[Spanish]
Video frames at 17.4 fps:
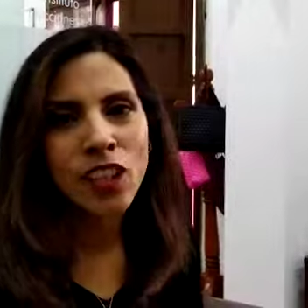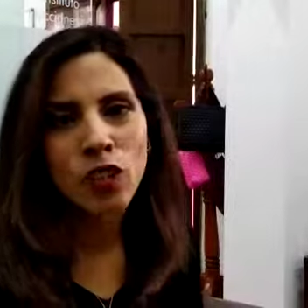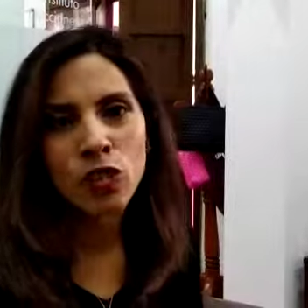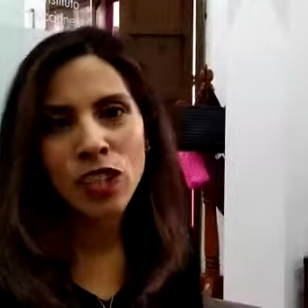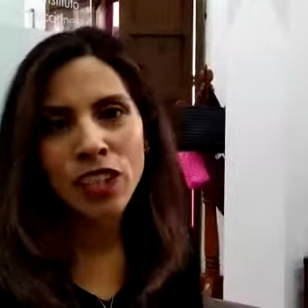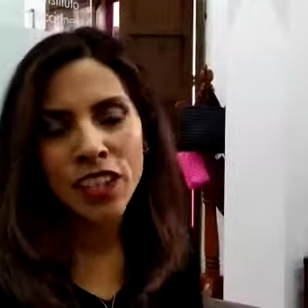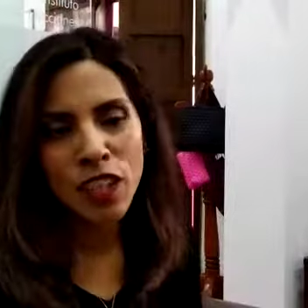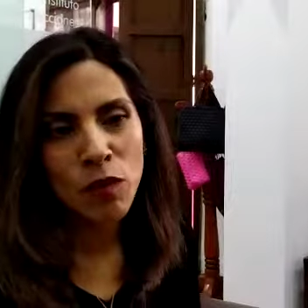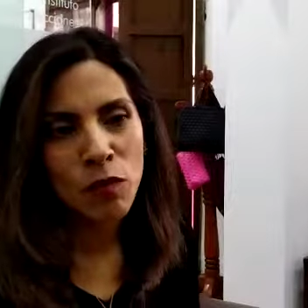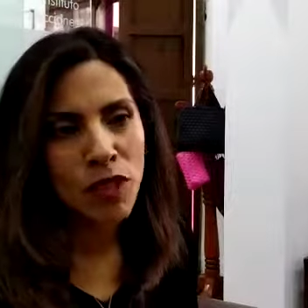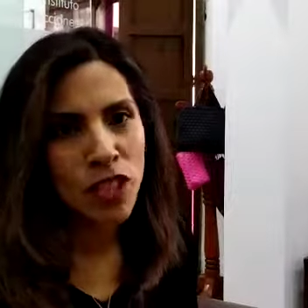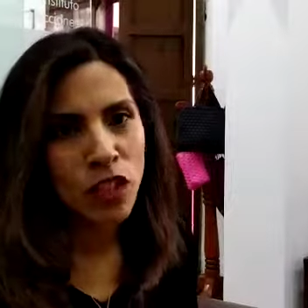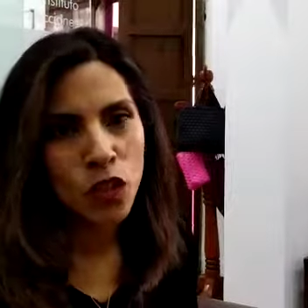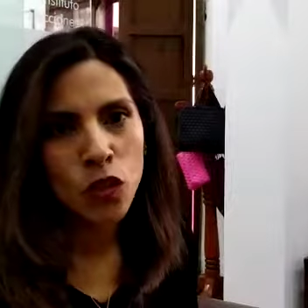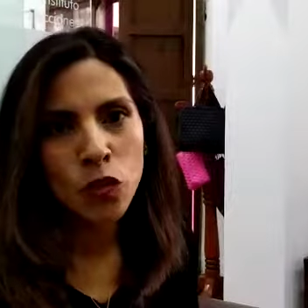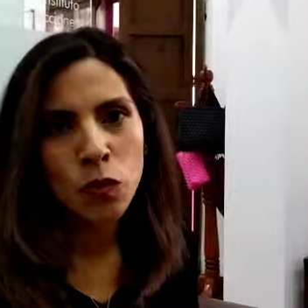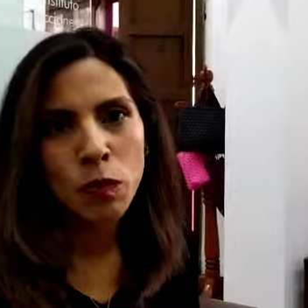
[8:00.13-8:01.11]
y los
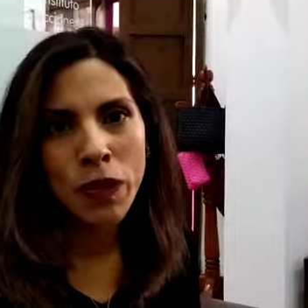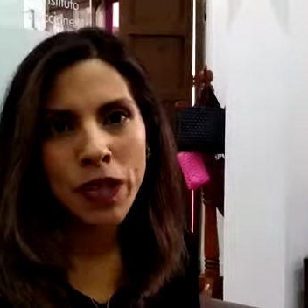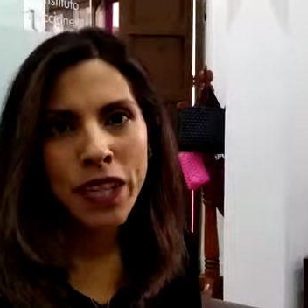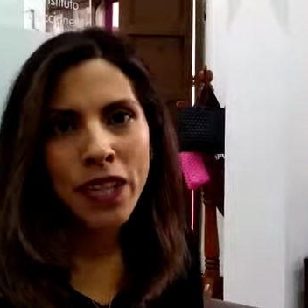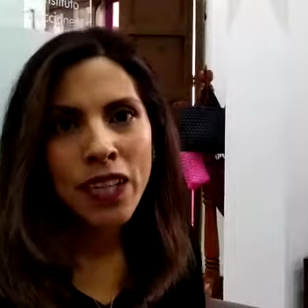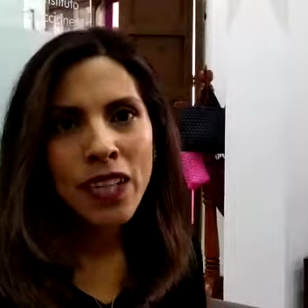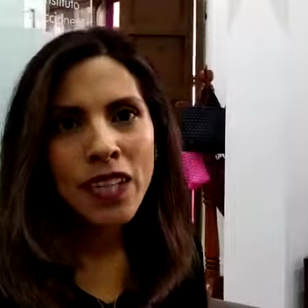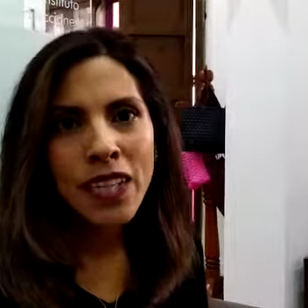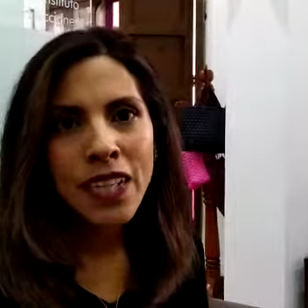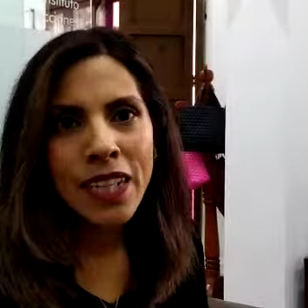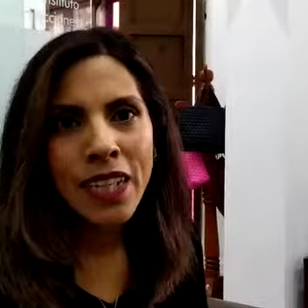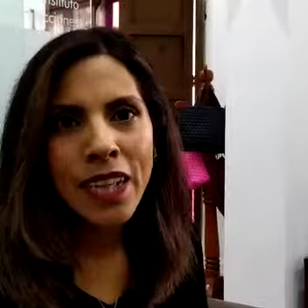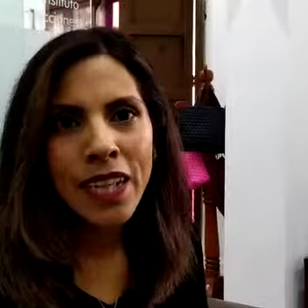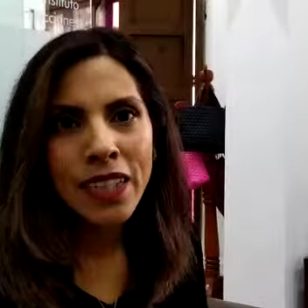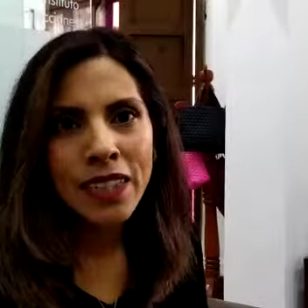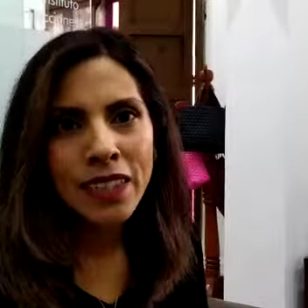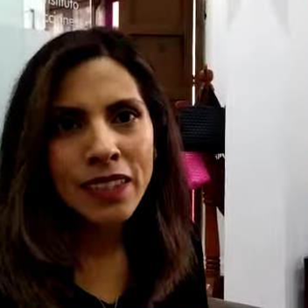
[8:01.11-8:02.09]
lineamientos para
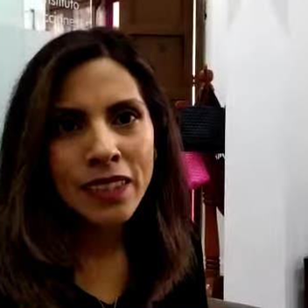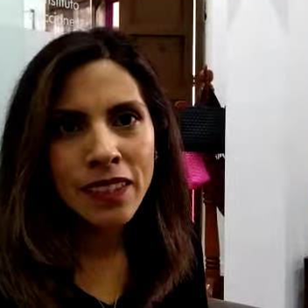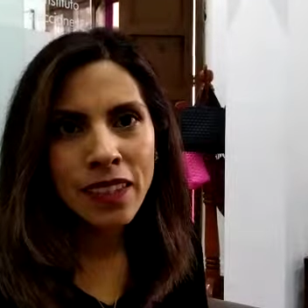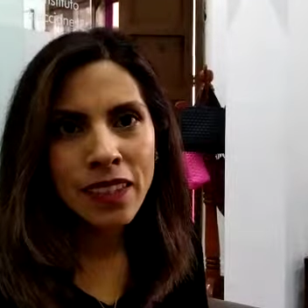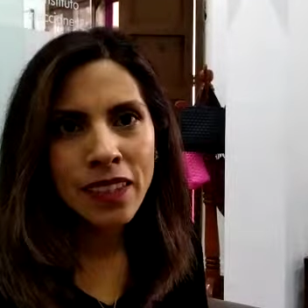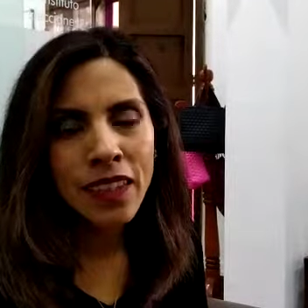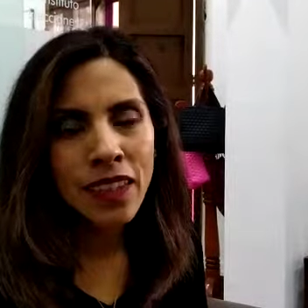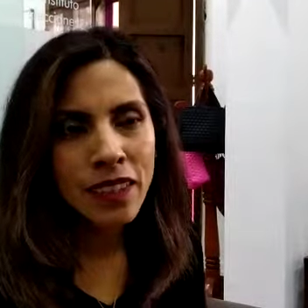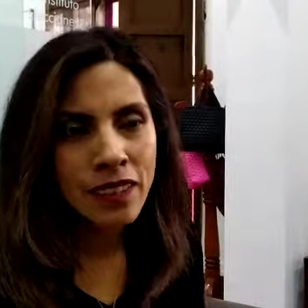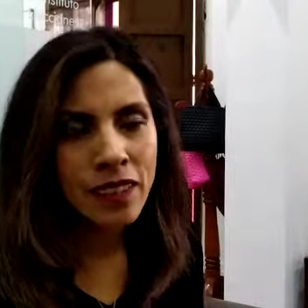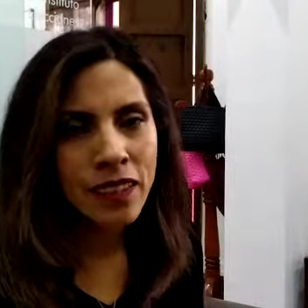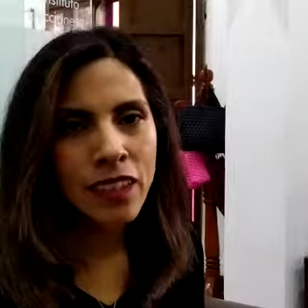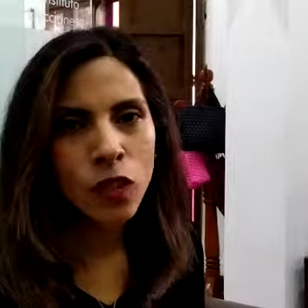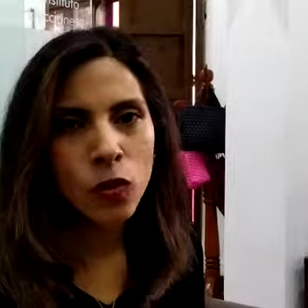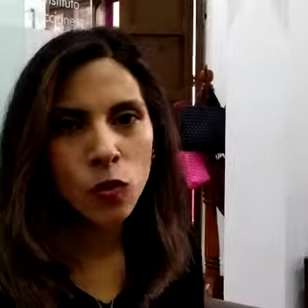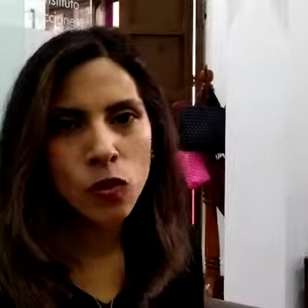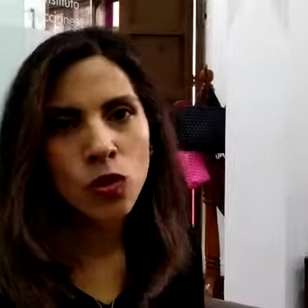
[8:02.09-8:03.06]
garantizar que este
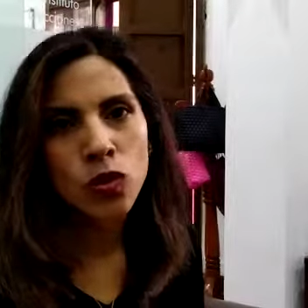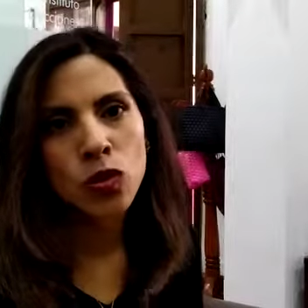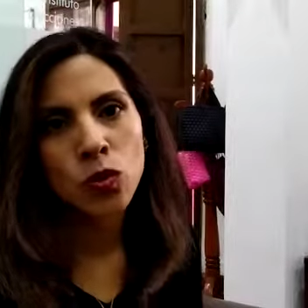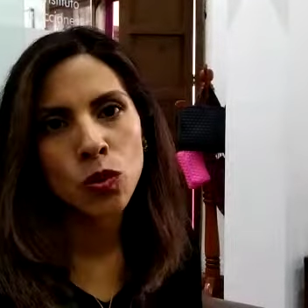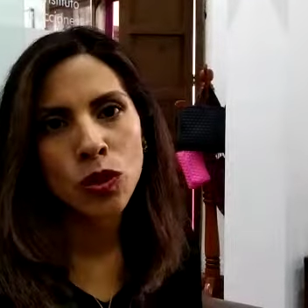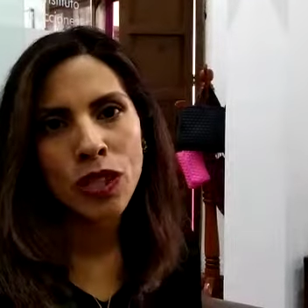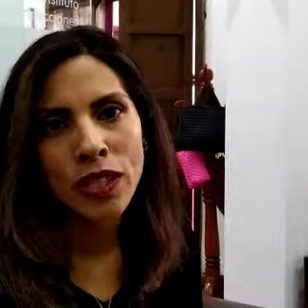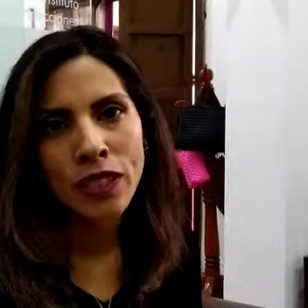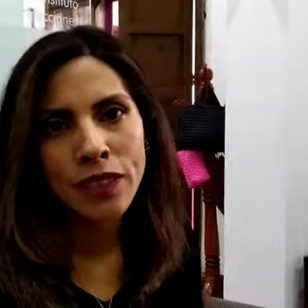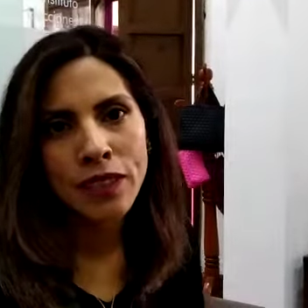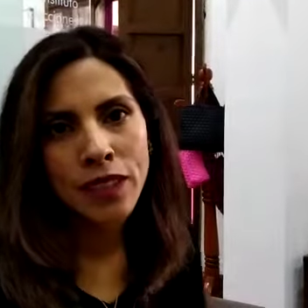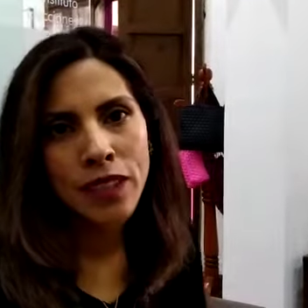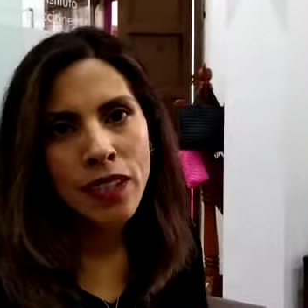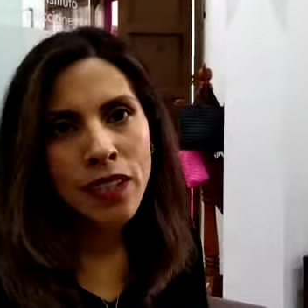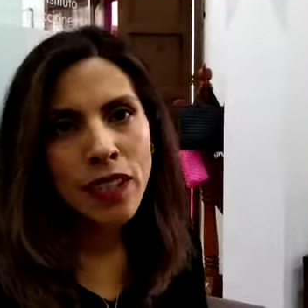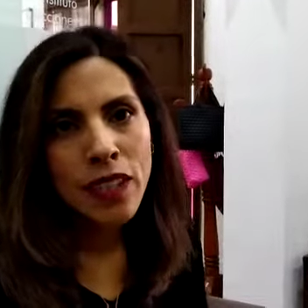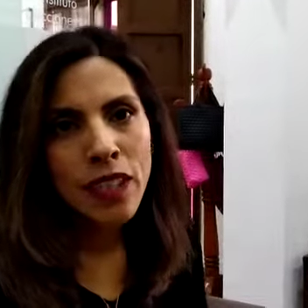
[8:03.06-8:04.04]
recurso se
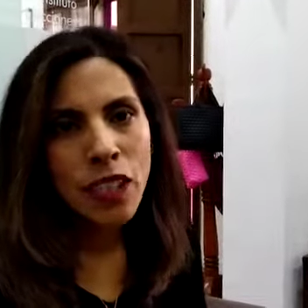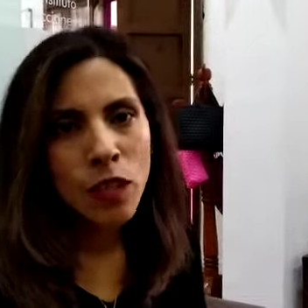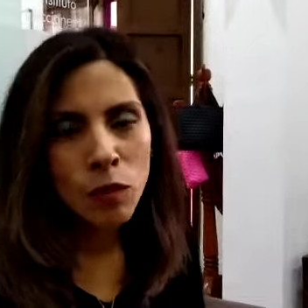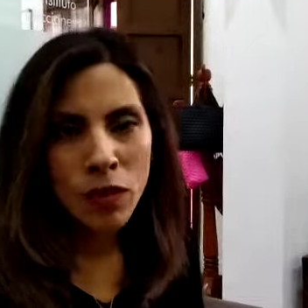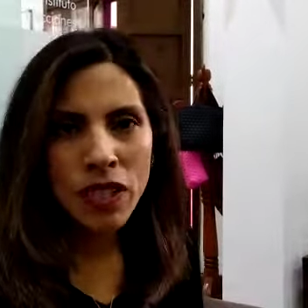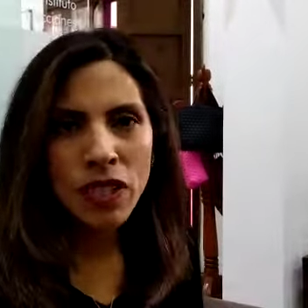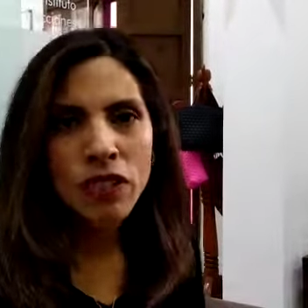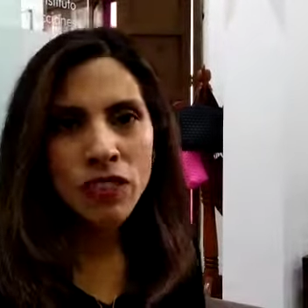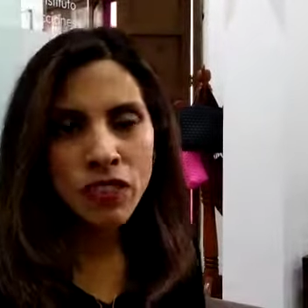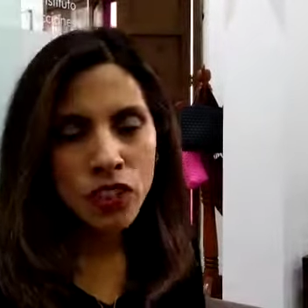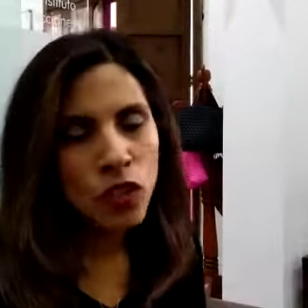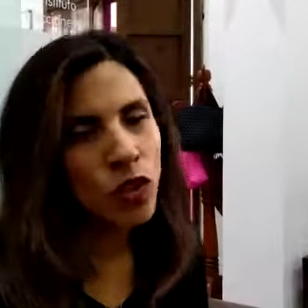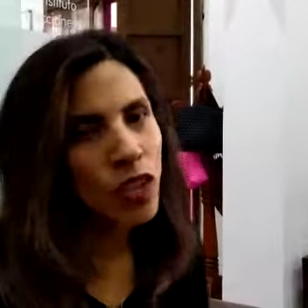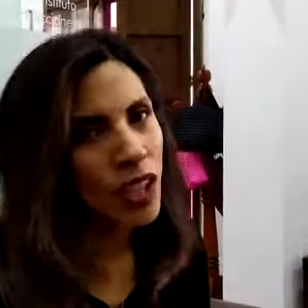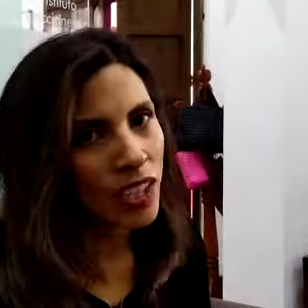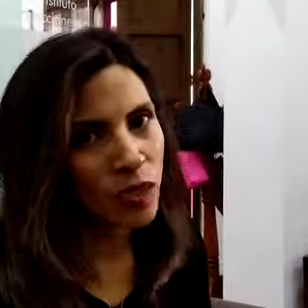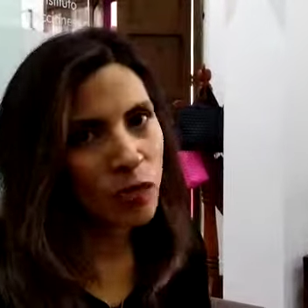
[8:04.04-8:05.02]
utilice en
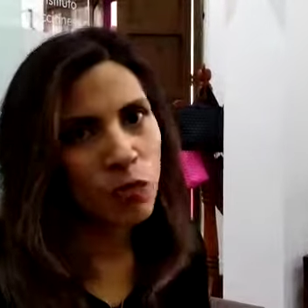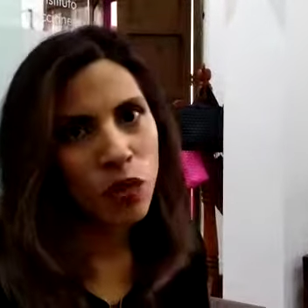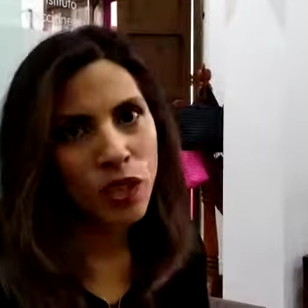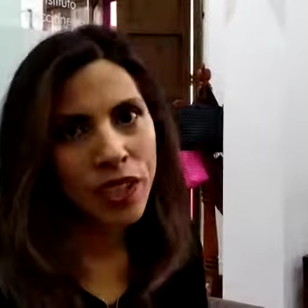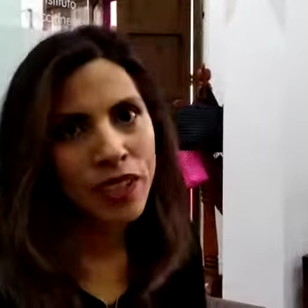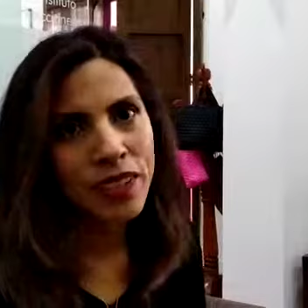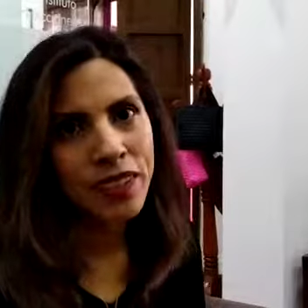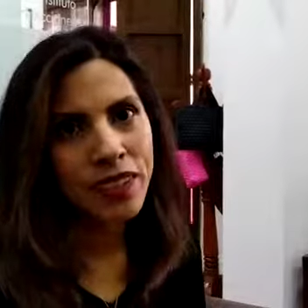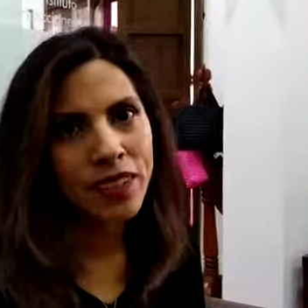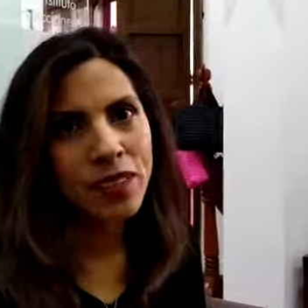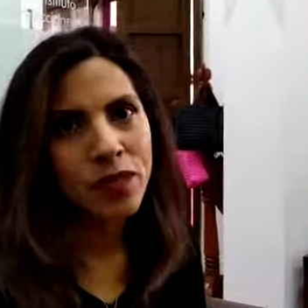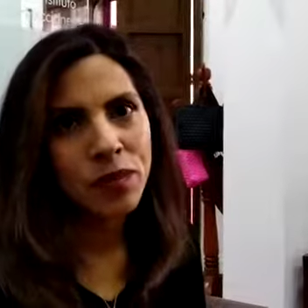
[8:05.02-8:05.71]
beneficio de las mujeres.